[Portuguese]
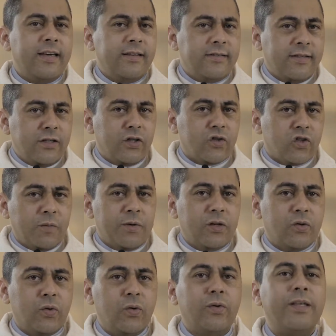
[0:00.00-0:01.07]
Insiste,
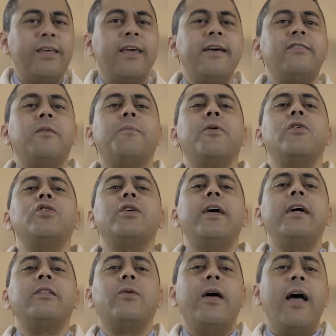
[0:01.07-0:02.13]
sobretudo, em que esse
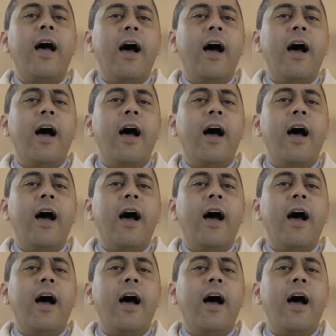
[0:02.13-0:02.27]
projeto